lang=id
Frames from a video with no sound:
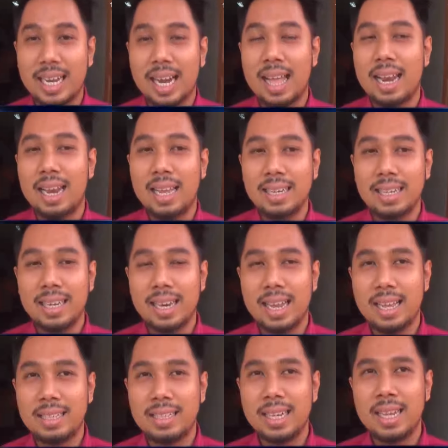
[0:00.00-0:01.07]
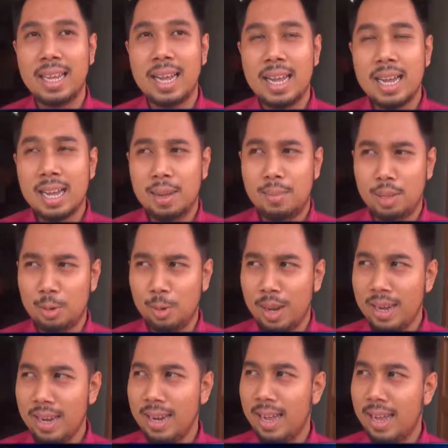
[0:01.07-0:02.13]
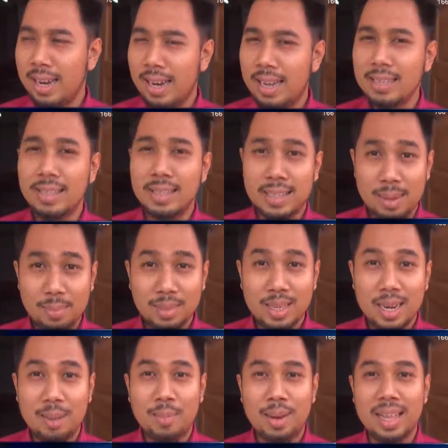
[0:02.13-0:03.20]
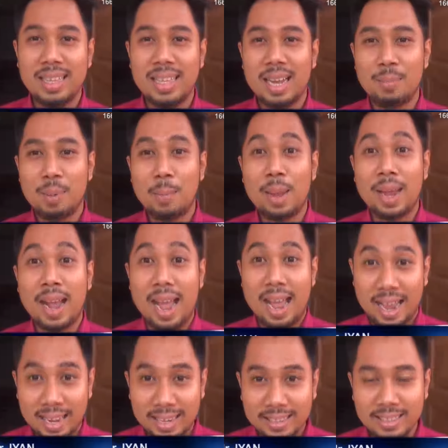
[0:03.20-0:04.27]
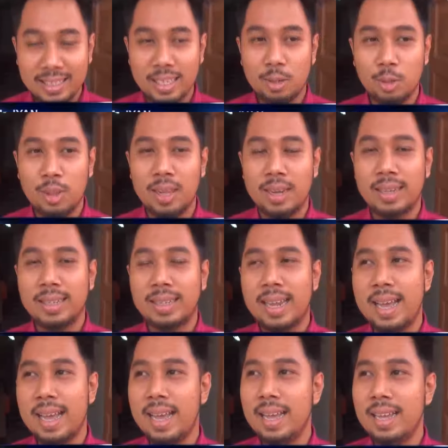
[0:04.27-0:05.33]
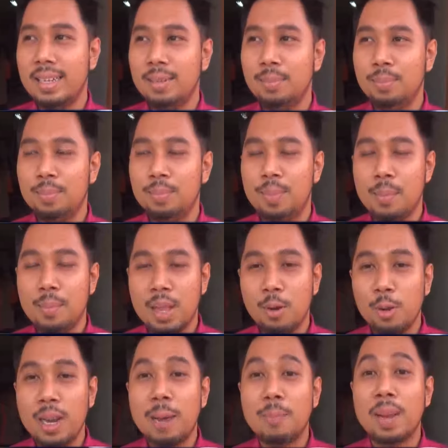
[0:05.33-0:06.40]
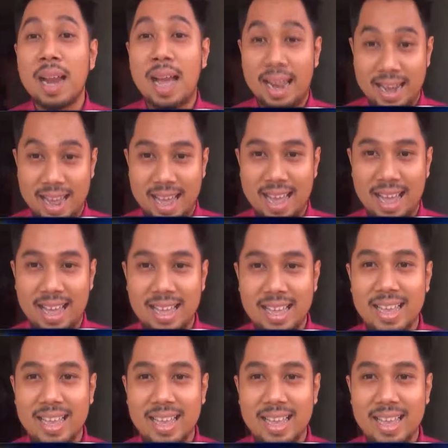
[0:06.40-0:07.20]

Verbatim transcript: lab, Kita ajak kebetulan anak-anak kelas 6 sedang belajar PPKN, itu tentang pemilu dan pilkada.